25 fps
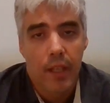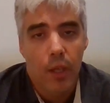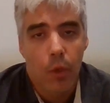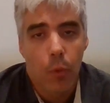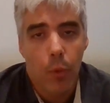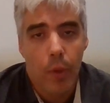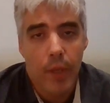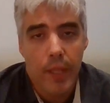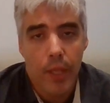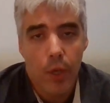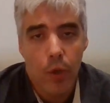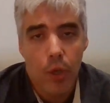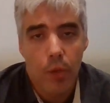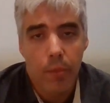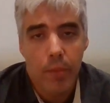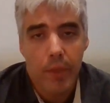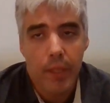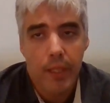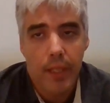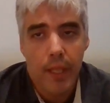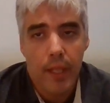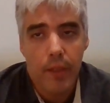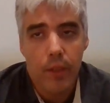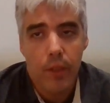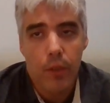güey de
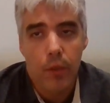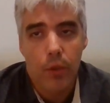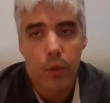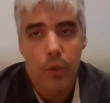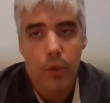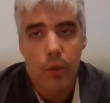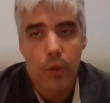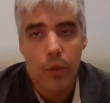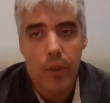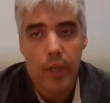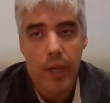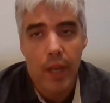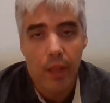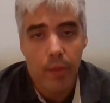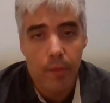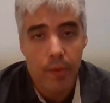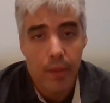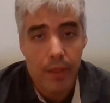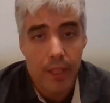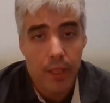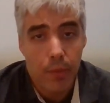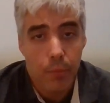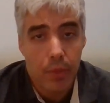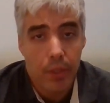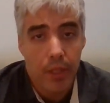comentario al
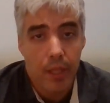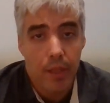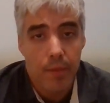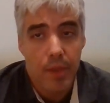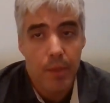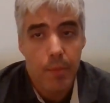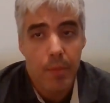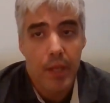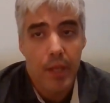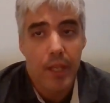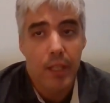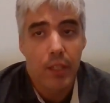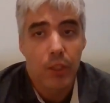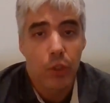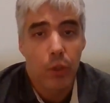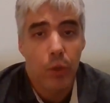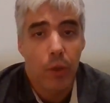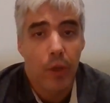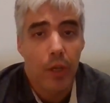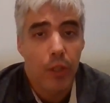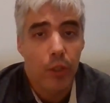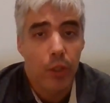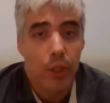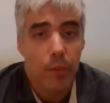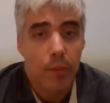porque me parece
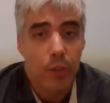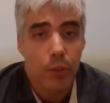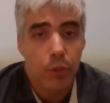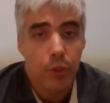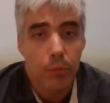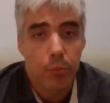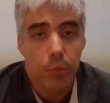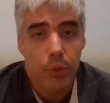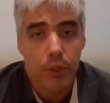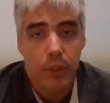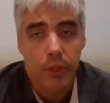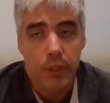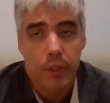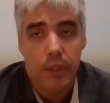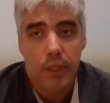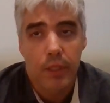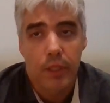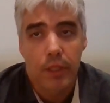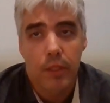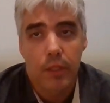que el trabajo pues